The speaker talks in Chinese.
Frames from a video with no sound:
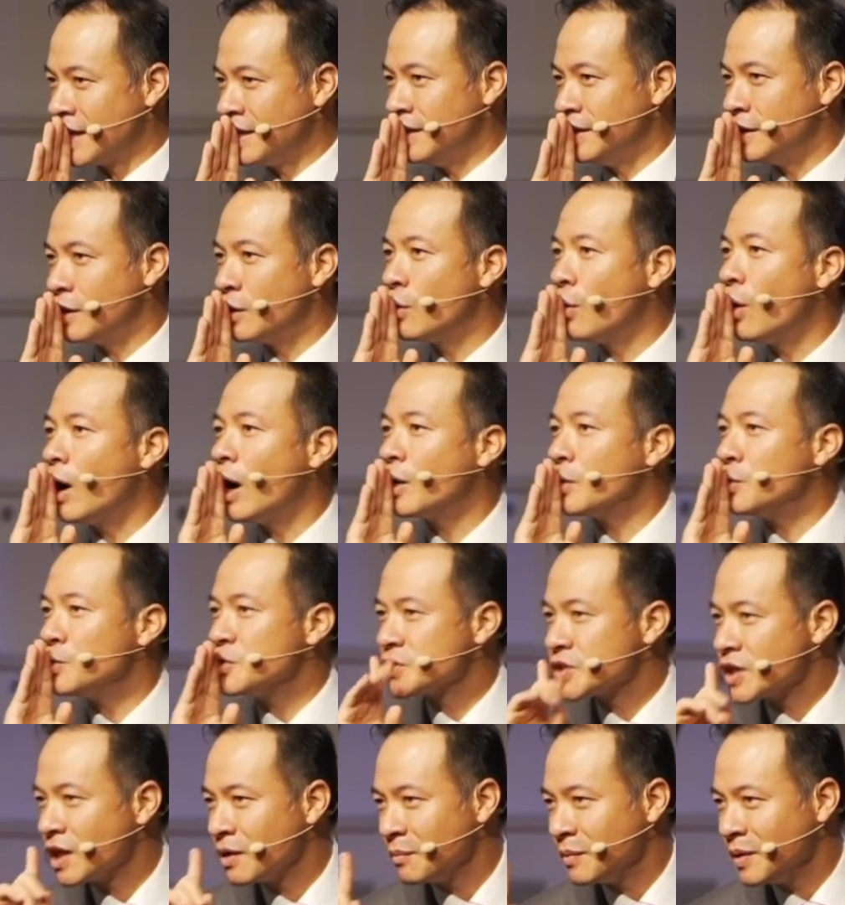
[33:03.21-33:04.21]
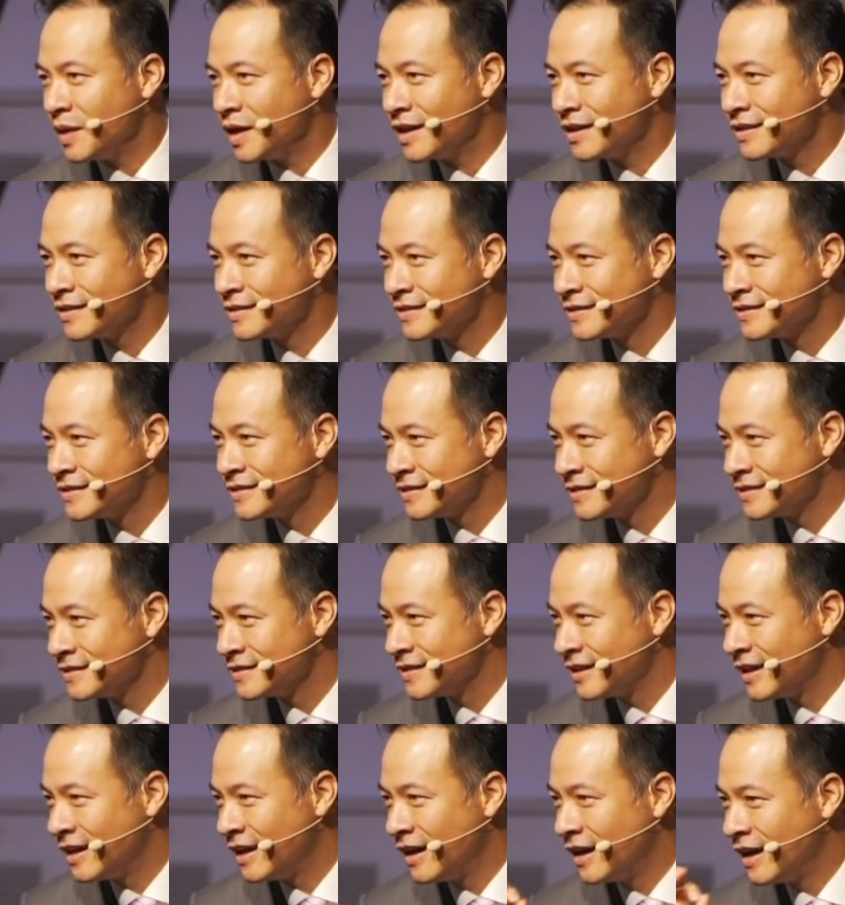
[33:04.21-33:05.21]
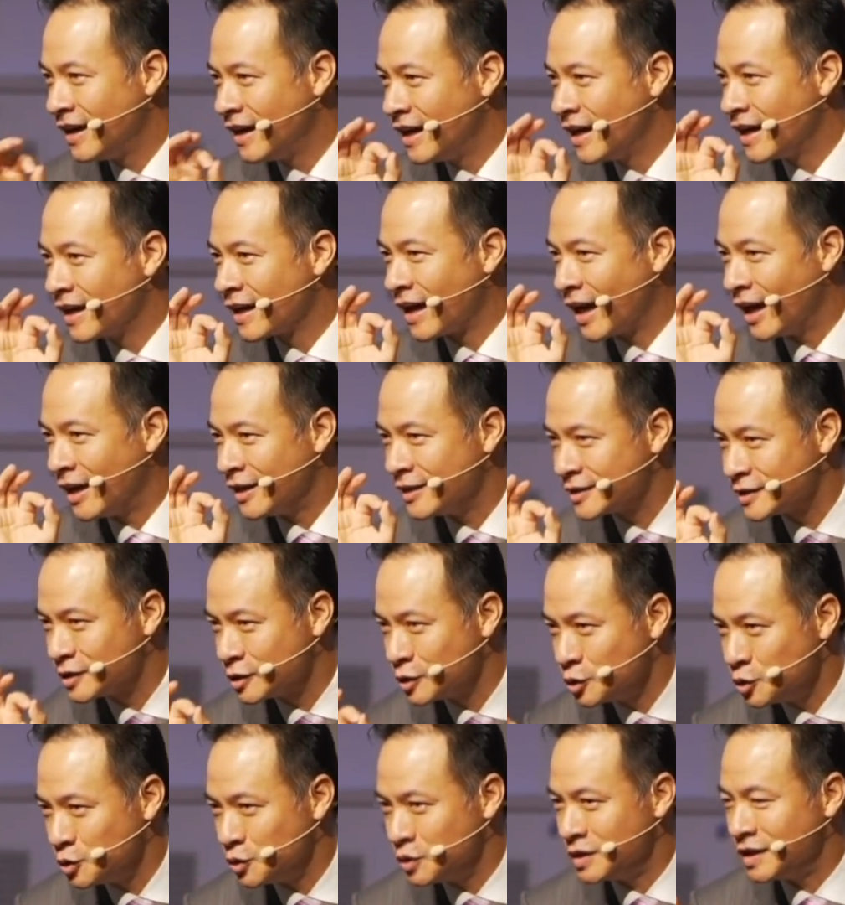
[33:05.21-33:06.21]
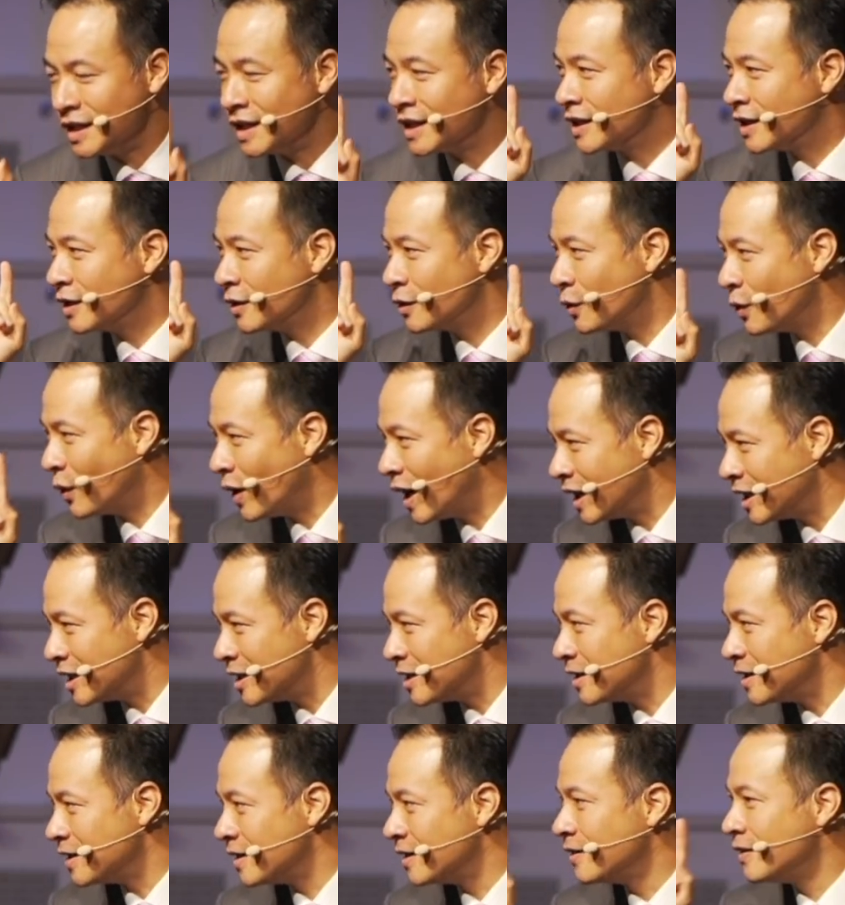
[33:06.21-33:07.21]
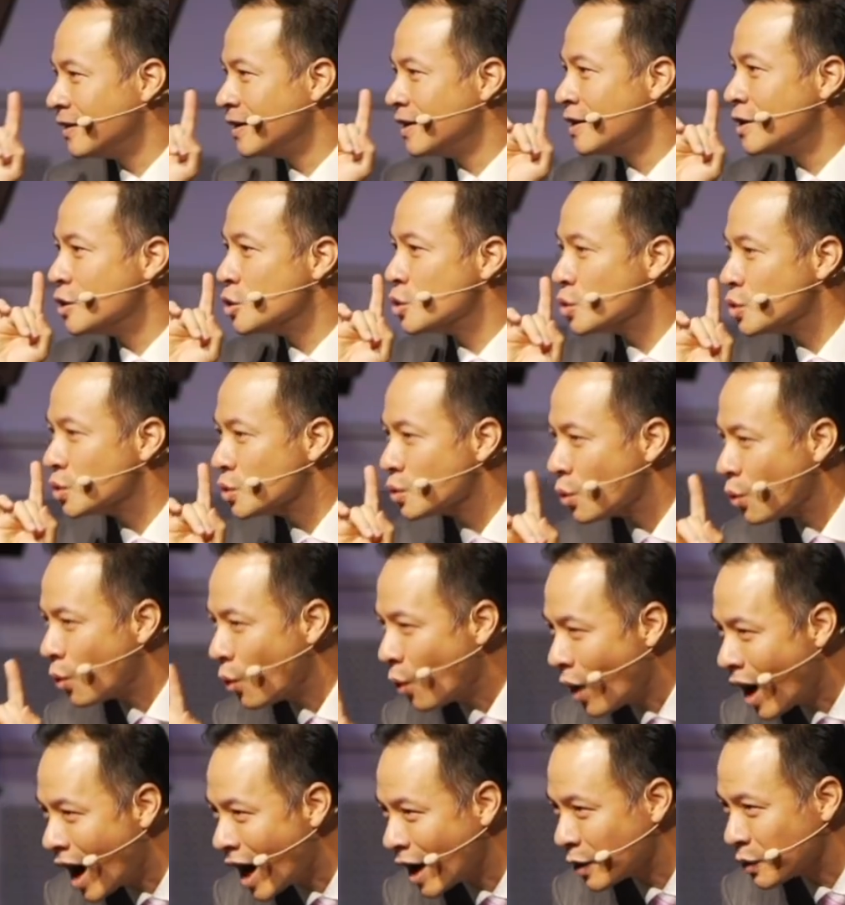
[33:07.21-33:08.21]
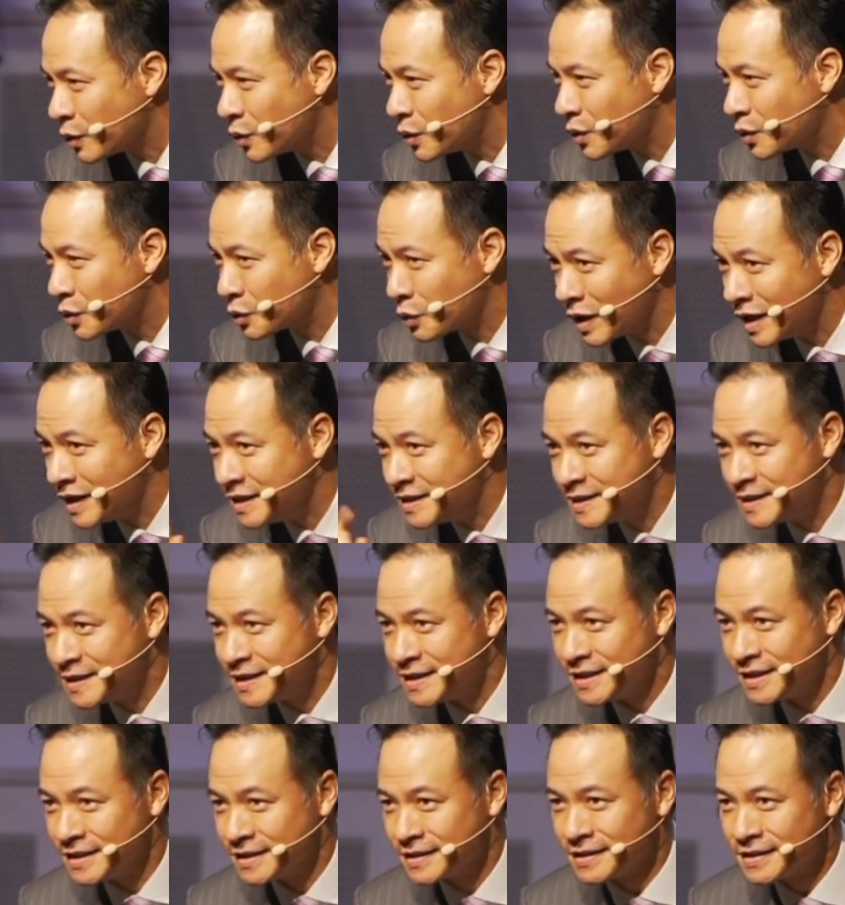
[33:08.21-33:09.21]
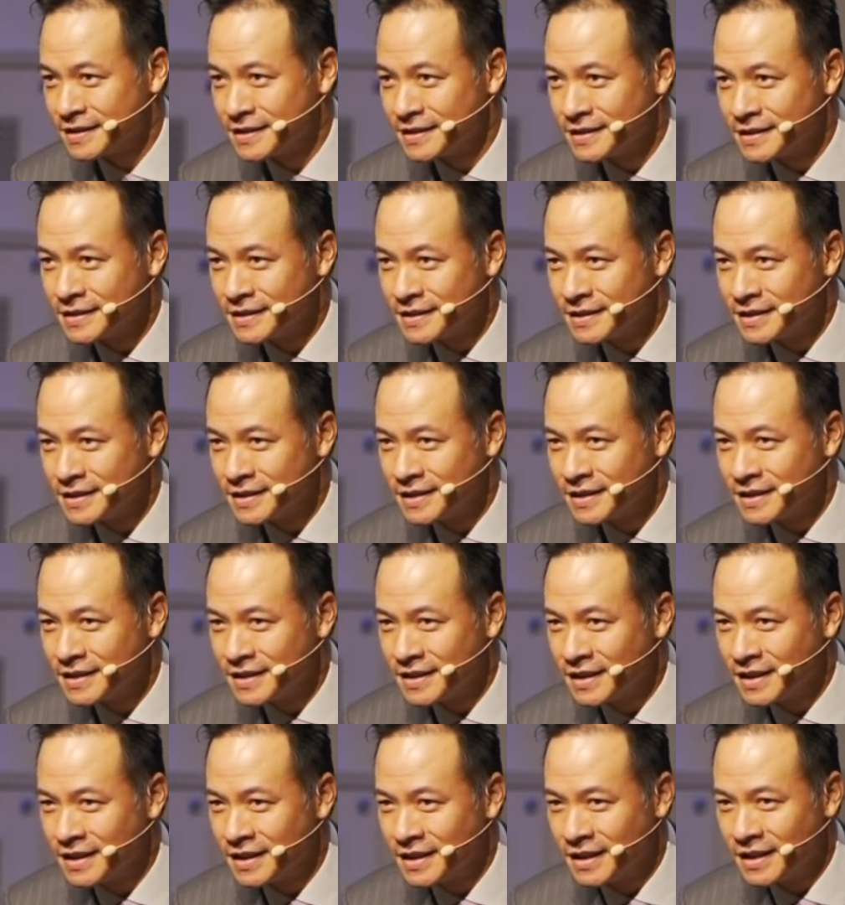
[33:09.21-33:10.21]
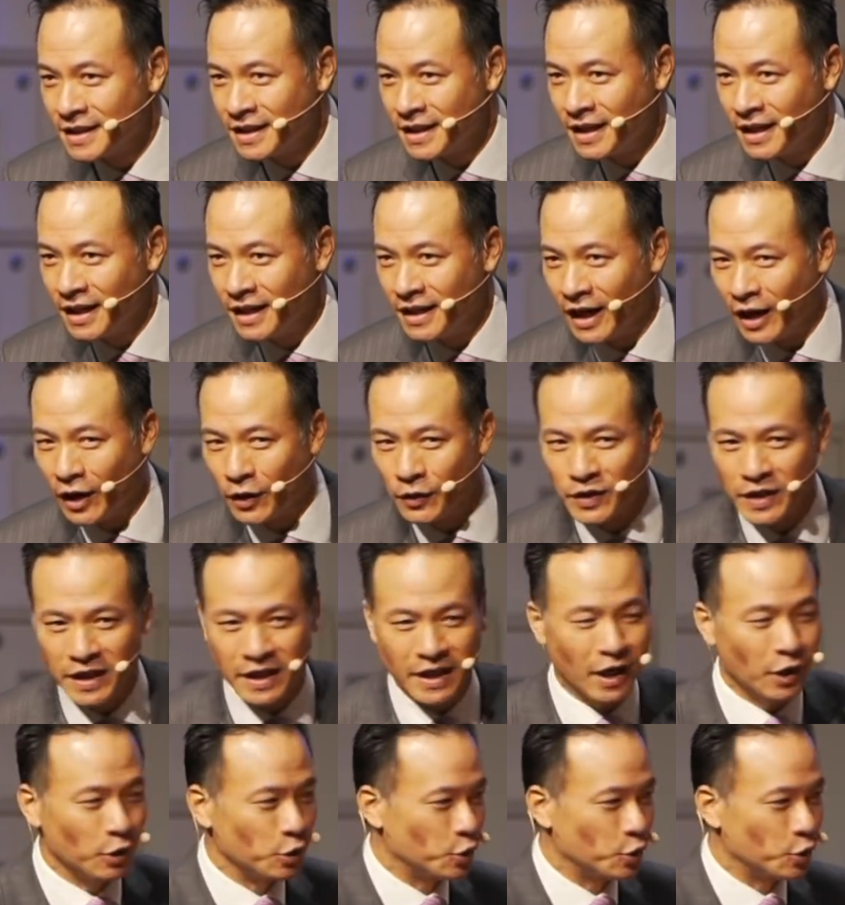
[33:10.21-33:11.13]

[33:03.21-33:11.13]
你的话语上面开始与耶和华的话语对齐，然后你要